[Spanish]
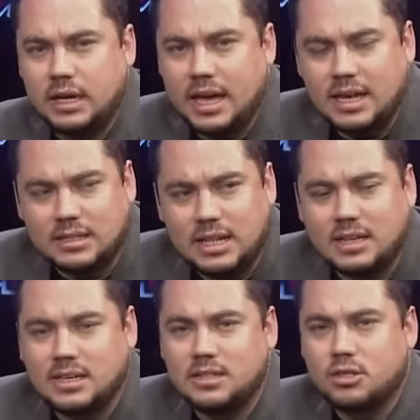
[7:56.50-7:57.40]
es la
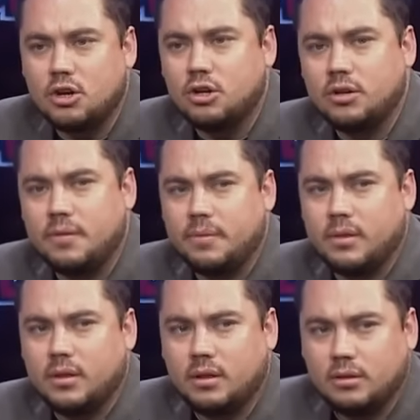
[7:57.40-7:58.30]
sanción
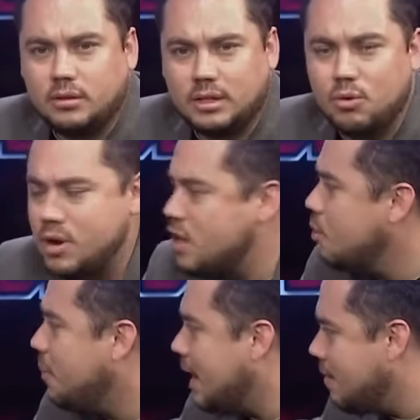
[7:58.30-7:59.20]
de un año
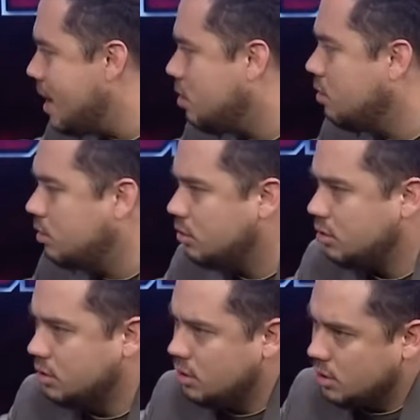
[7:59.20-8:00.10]
para abajo,
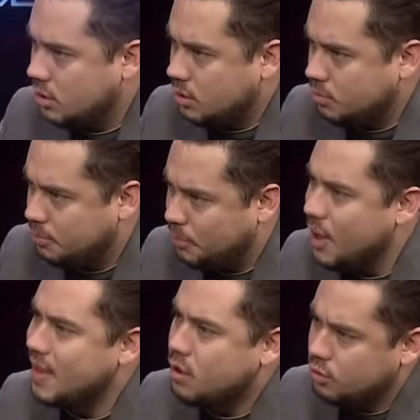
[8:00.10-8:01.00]

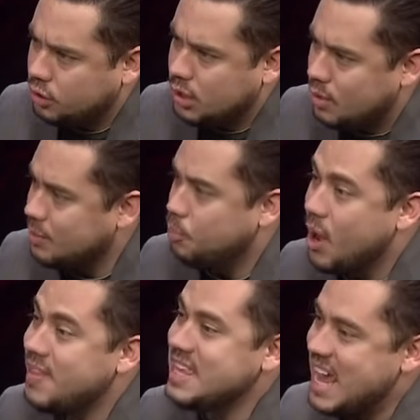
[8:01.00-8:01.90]
puede,
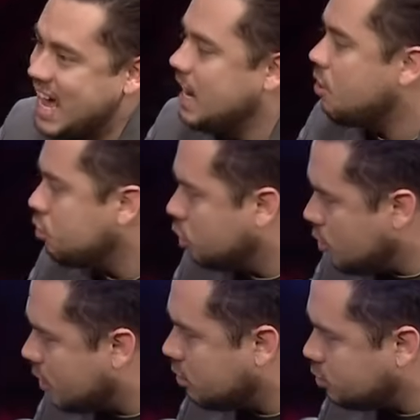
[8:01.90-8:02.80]
puede llegar a
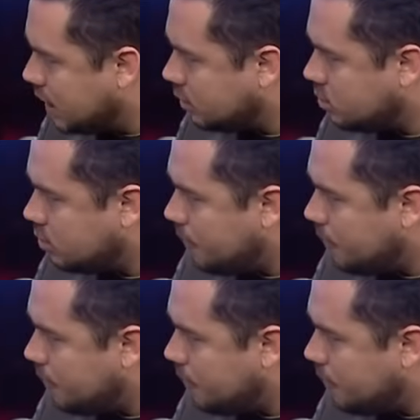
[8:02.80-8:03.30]
continuar con Santos.